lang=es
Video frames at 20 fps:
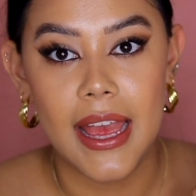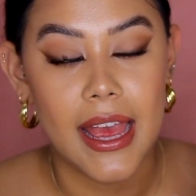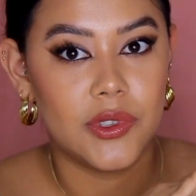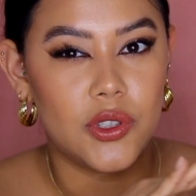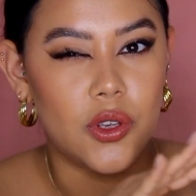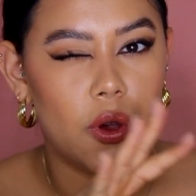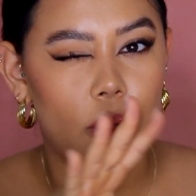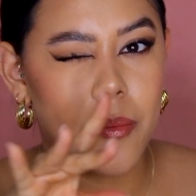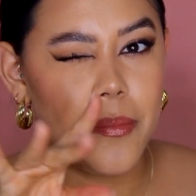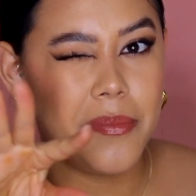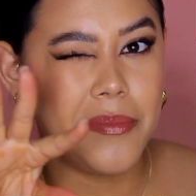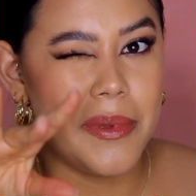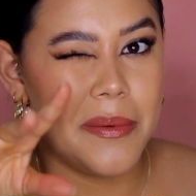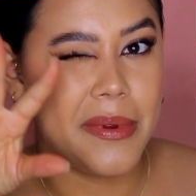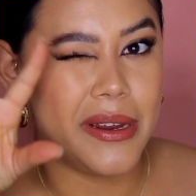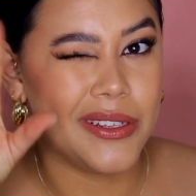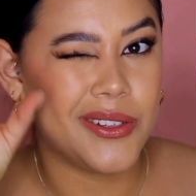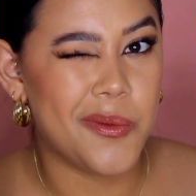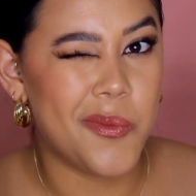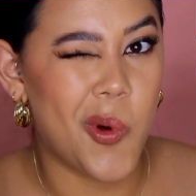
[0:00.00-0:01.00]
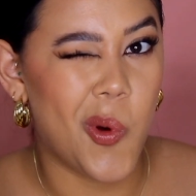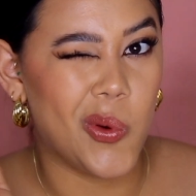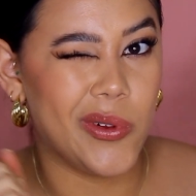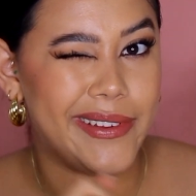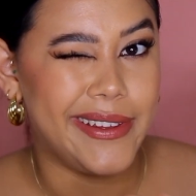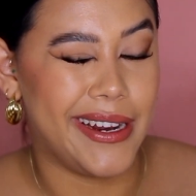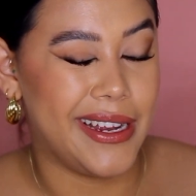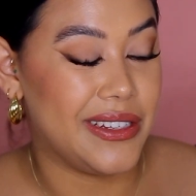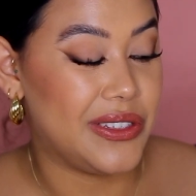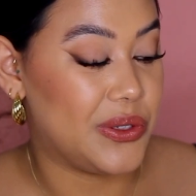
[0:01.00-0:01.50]
Son vibras como
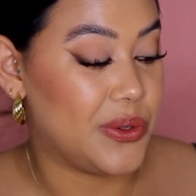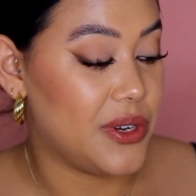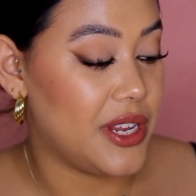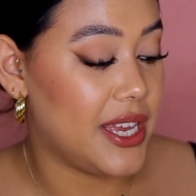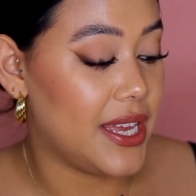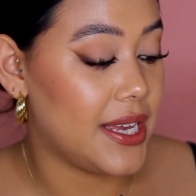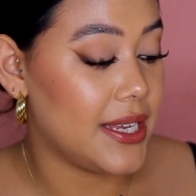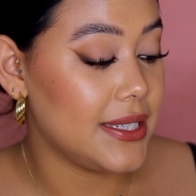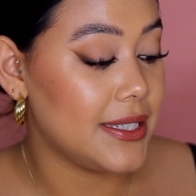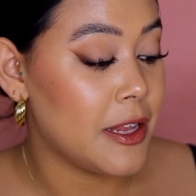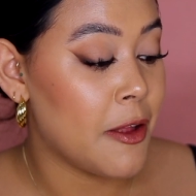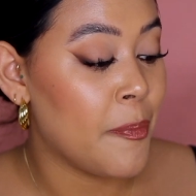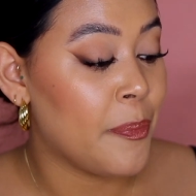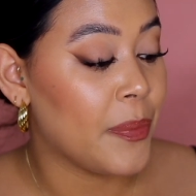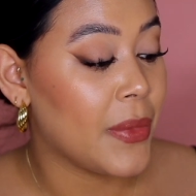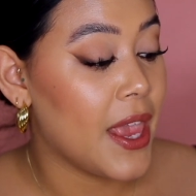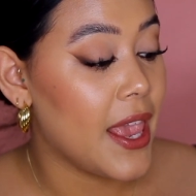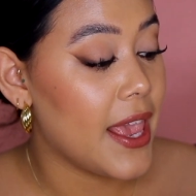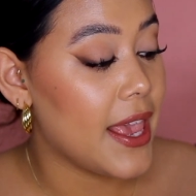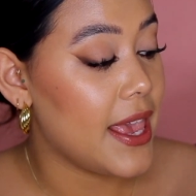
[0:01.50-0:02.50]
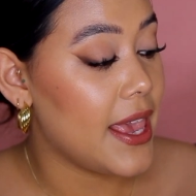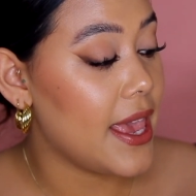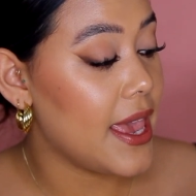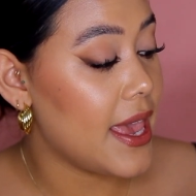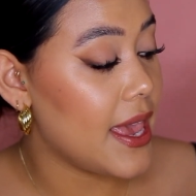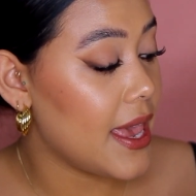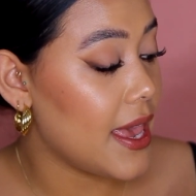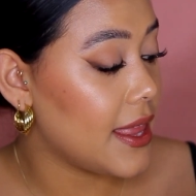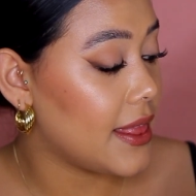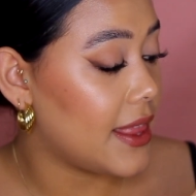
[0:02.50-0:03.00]
ultrasónicas.
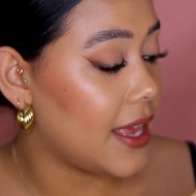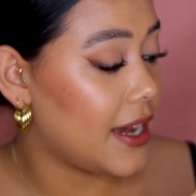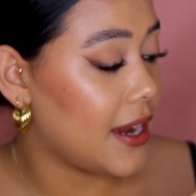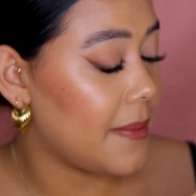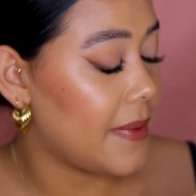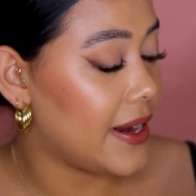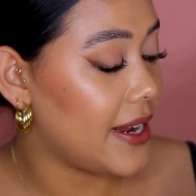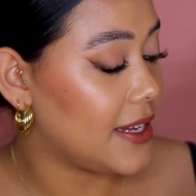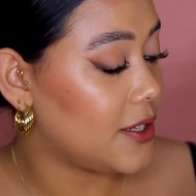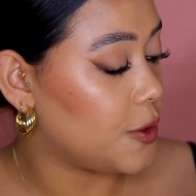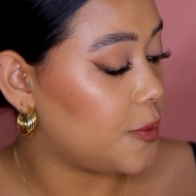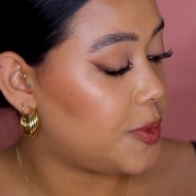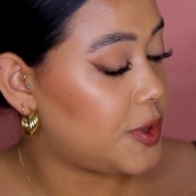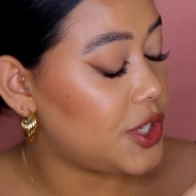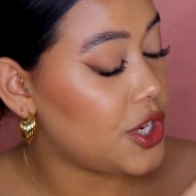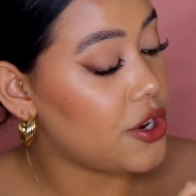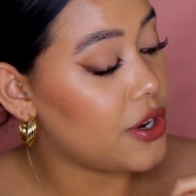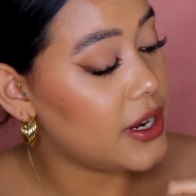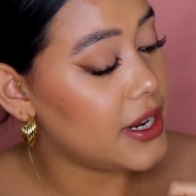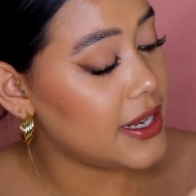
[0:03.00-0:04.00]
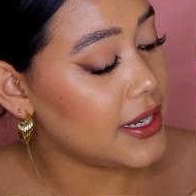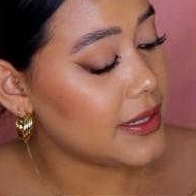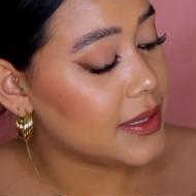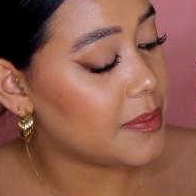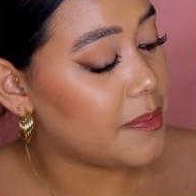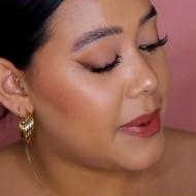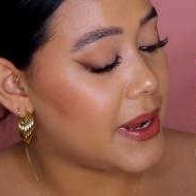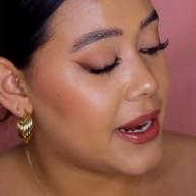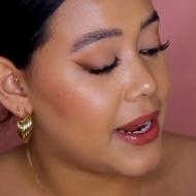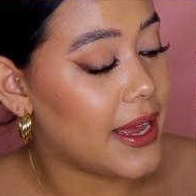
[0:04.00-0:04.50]
Y tiene varias opciones
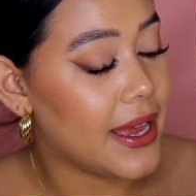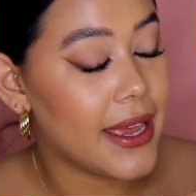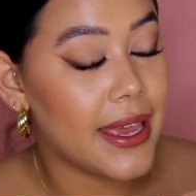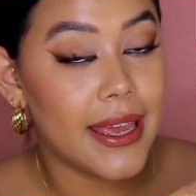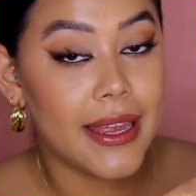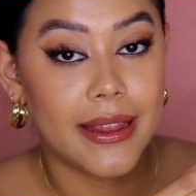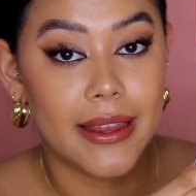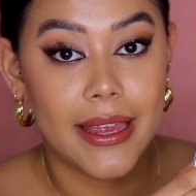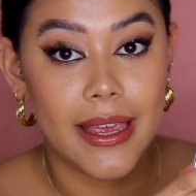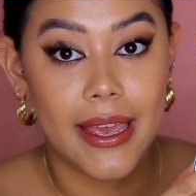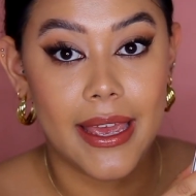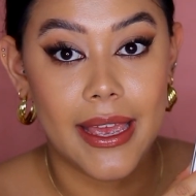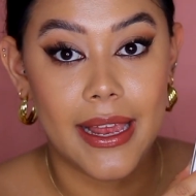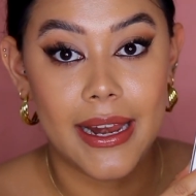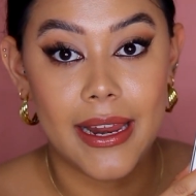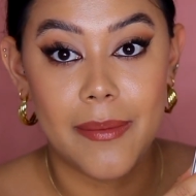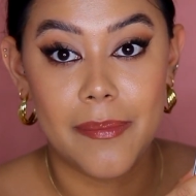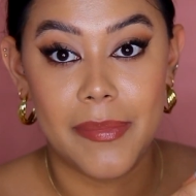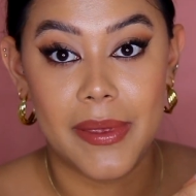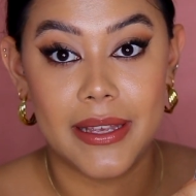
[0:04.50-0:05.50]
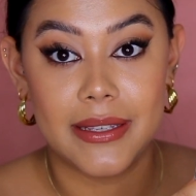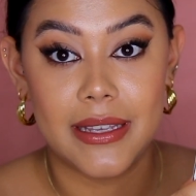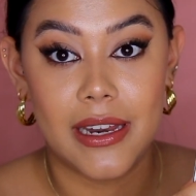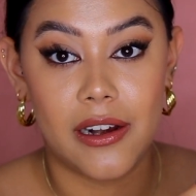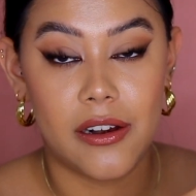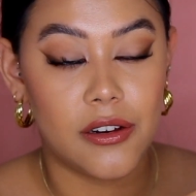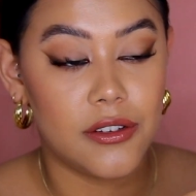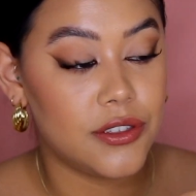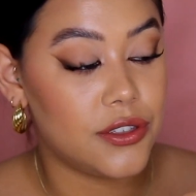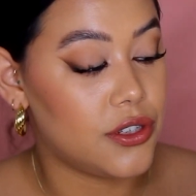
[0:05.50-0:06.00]
para que te limpies
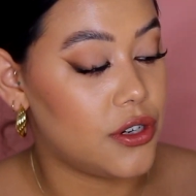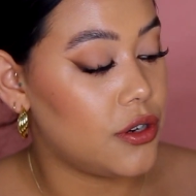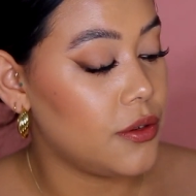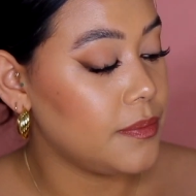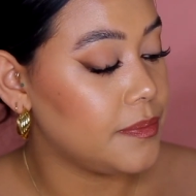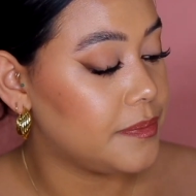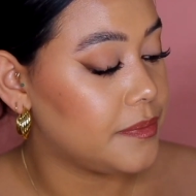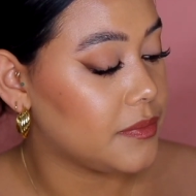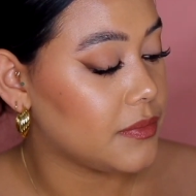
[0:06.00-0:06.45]
el rostro,